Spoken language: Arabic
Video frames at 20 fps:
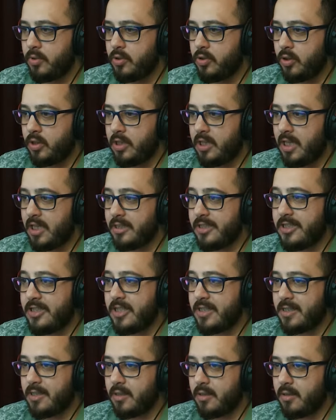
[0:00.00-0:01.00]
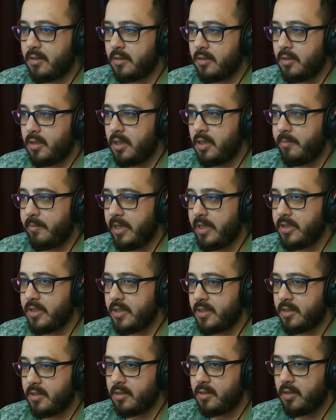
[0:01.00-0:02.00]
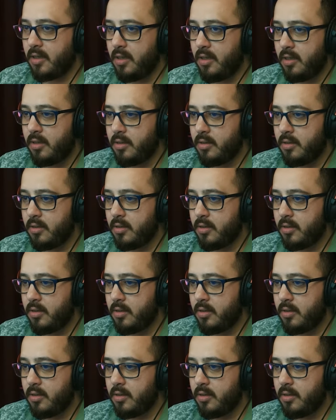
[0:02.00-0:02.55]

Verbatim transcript: بده ثلاثة جزر انا معي جزر صح